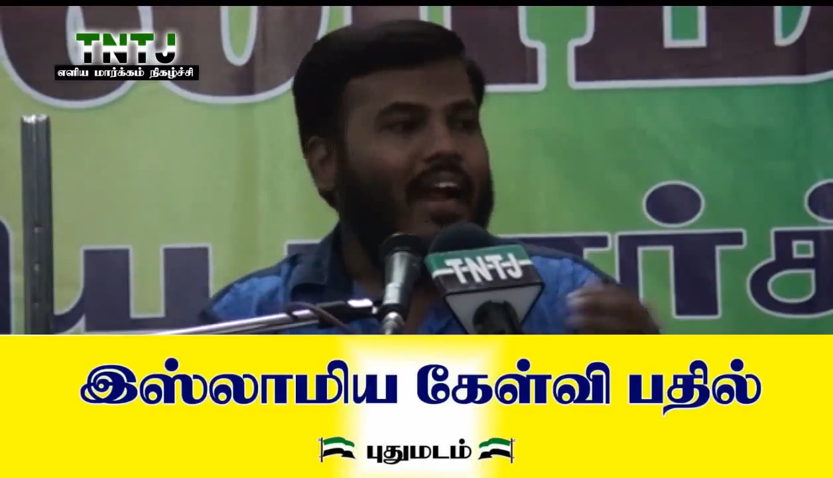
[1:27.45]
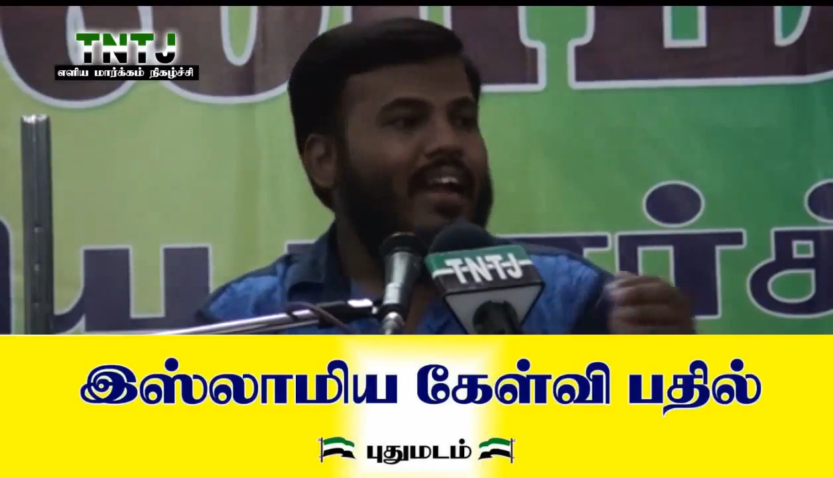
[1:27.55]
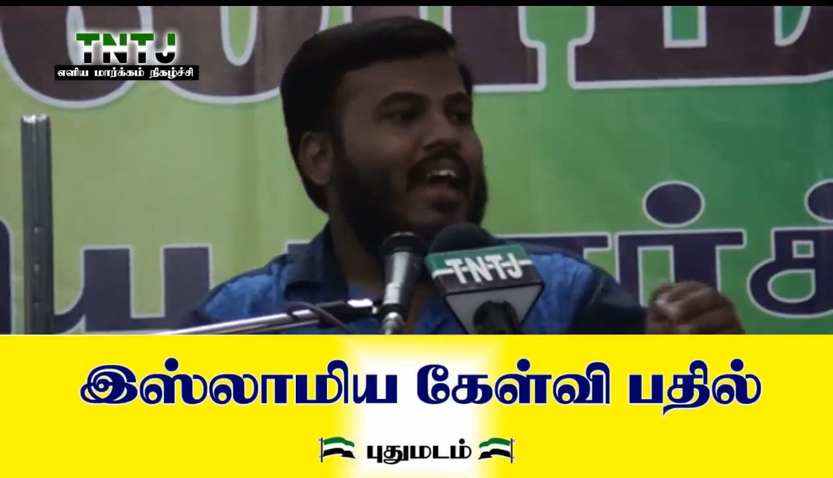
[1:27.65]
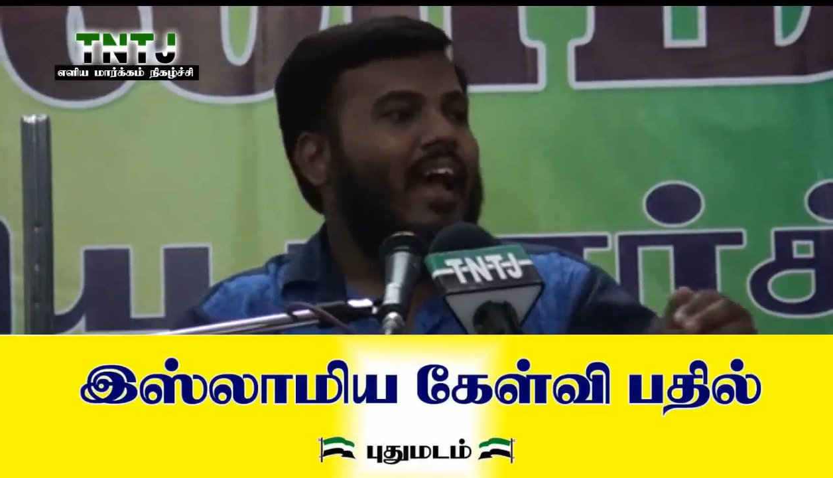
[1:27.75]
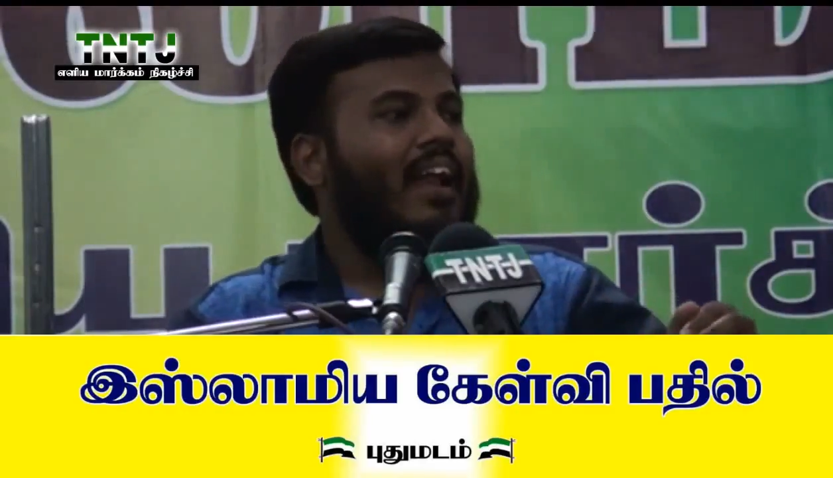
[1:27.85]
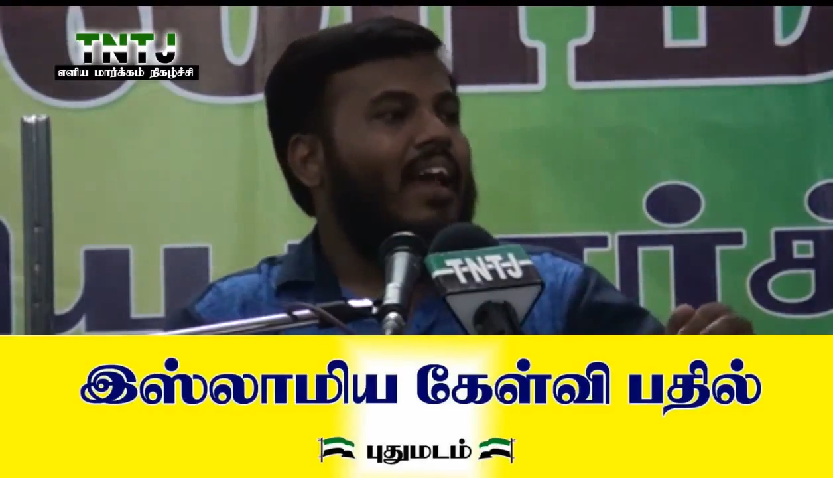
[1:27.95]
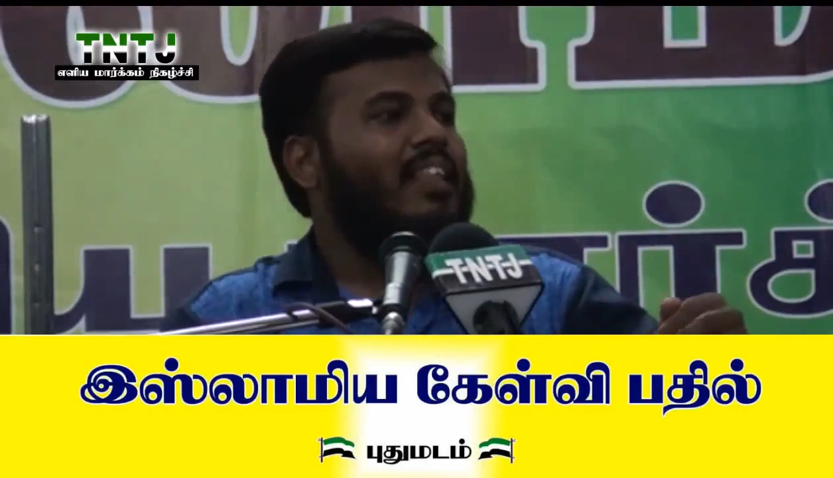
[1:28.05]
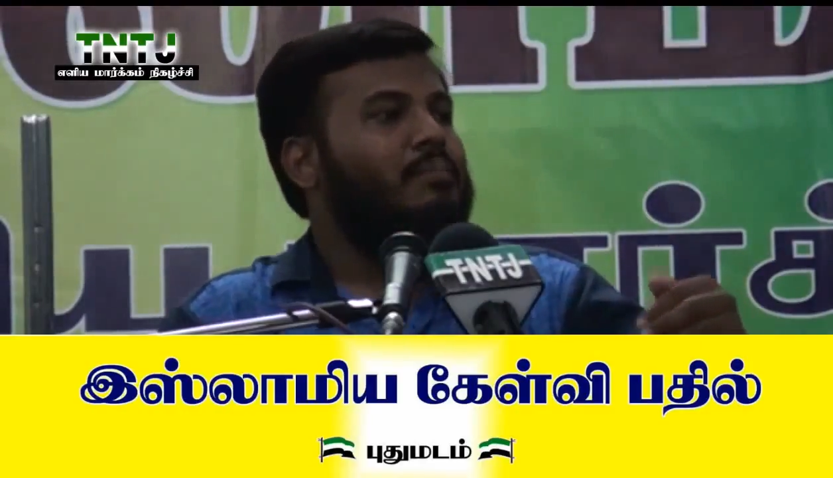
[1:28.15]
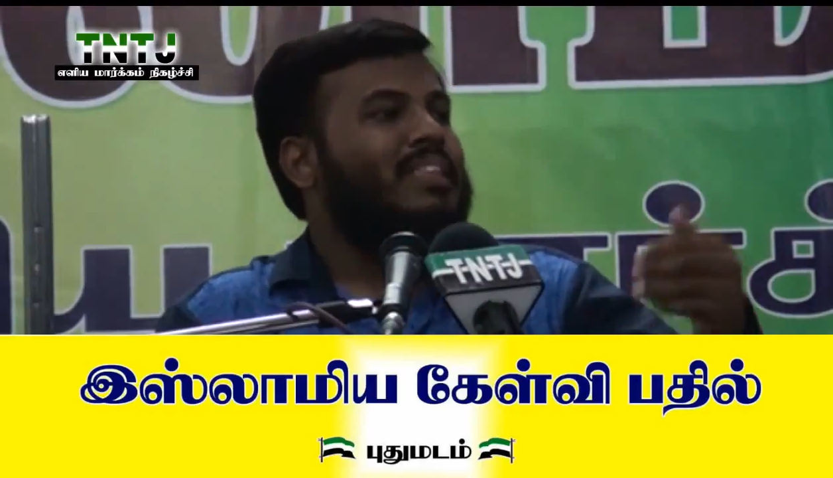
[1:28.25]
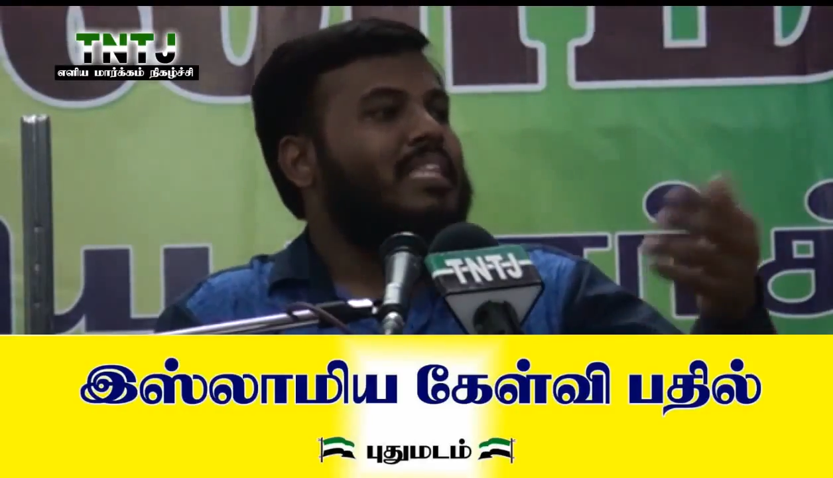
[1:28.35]
அல்ல
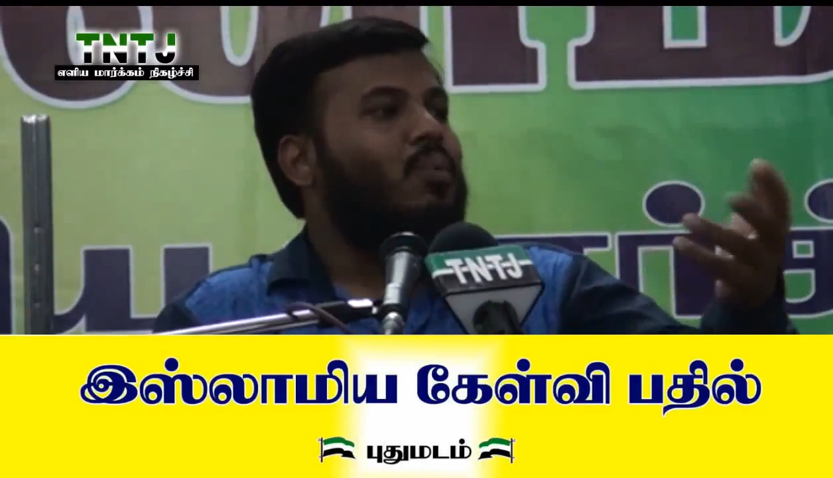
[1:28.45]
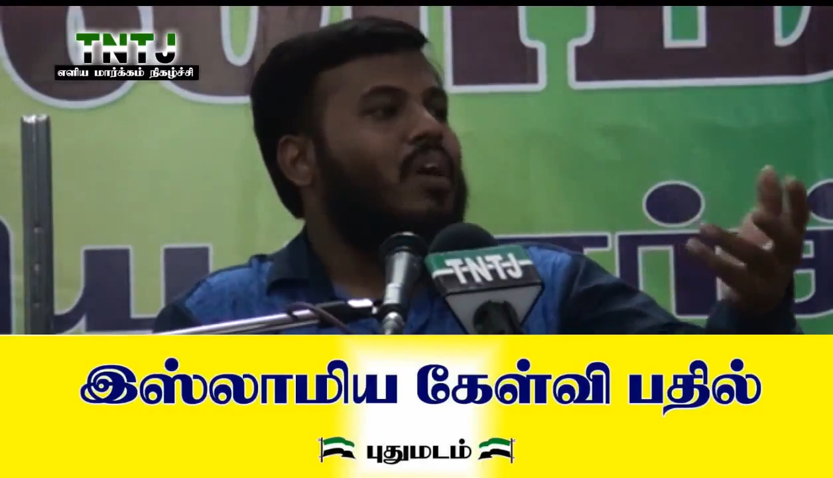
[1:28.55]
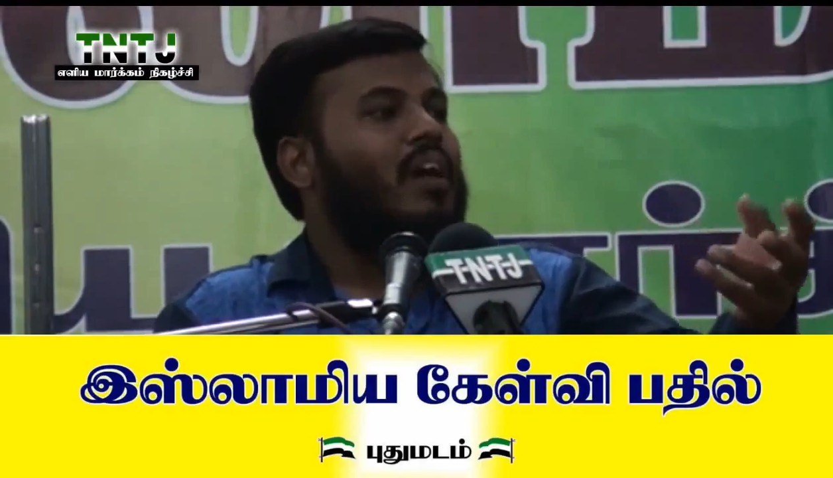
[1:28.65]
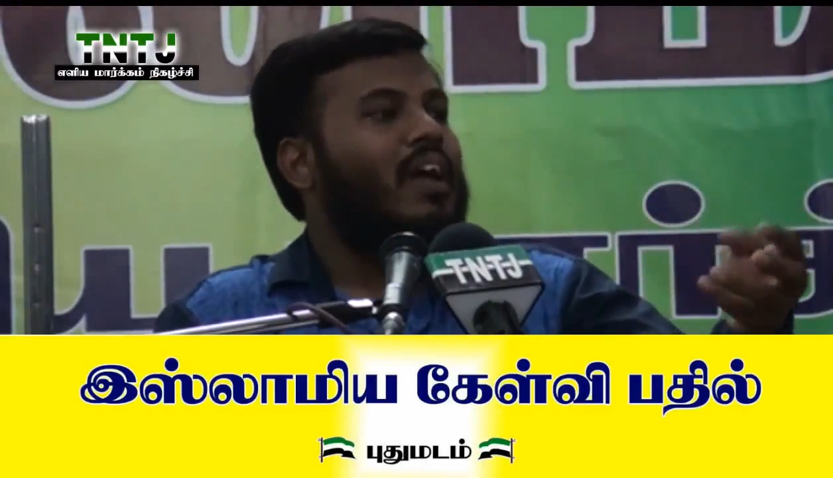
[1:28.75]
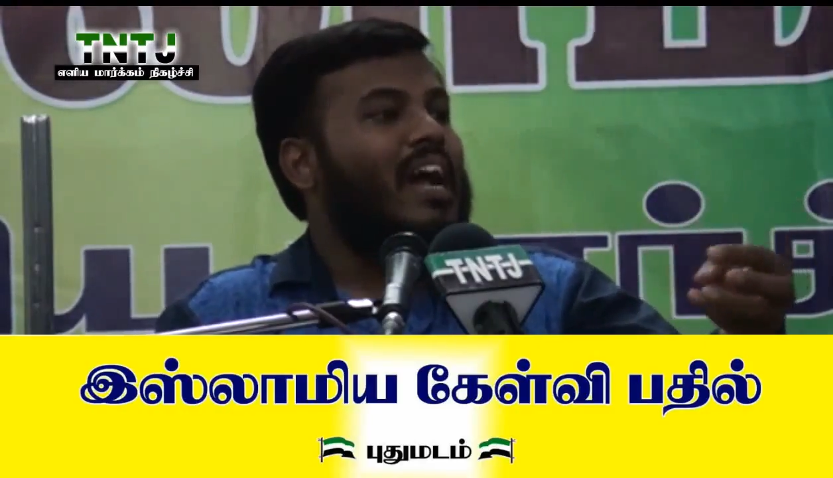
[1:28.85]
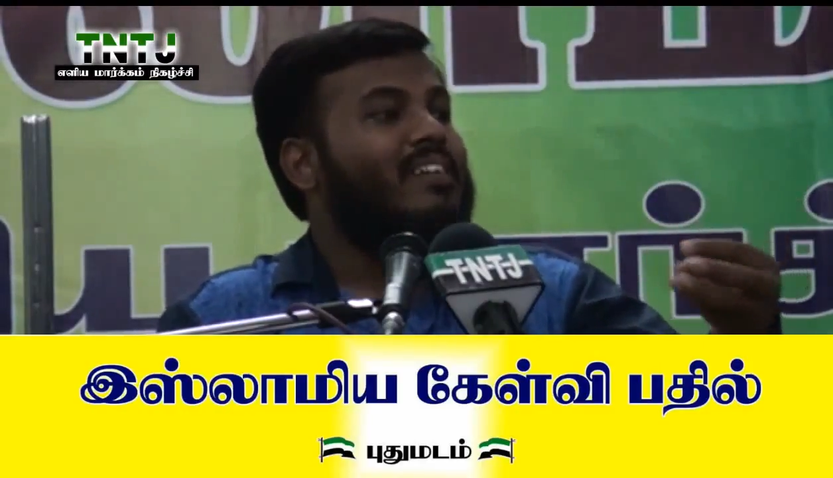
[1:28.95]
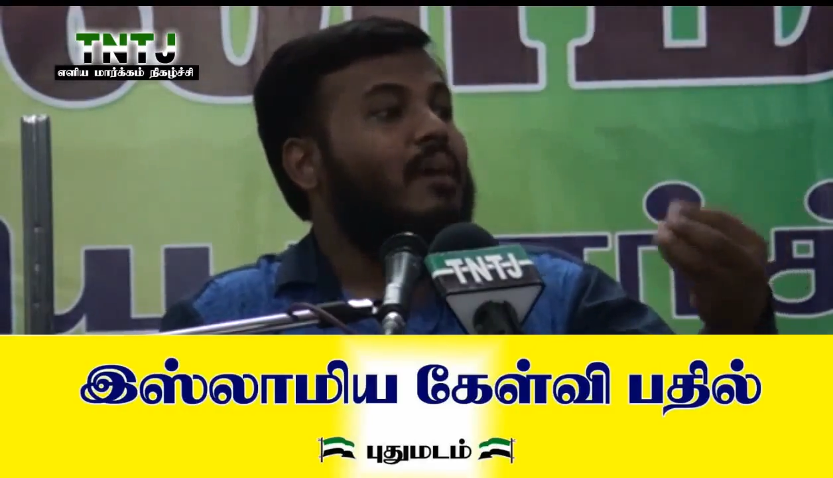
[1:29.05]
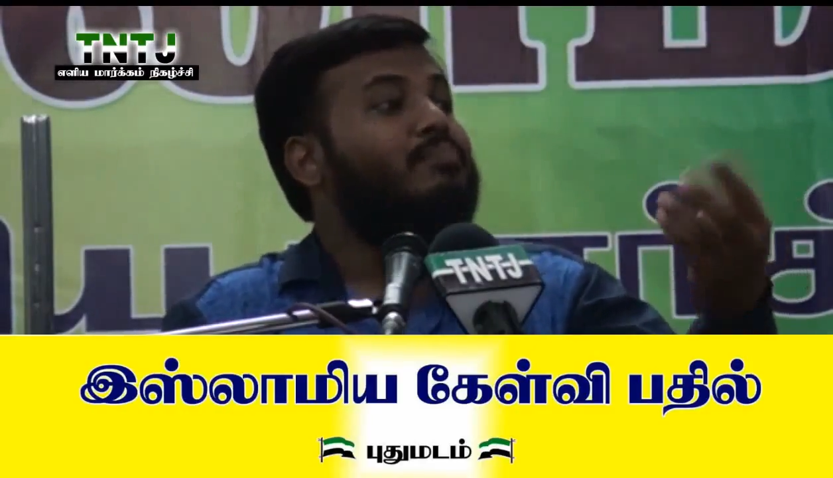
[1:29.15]
அல்லாத மற்றவங்களுக்காக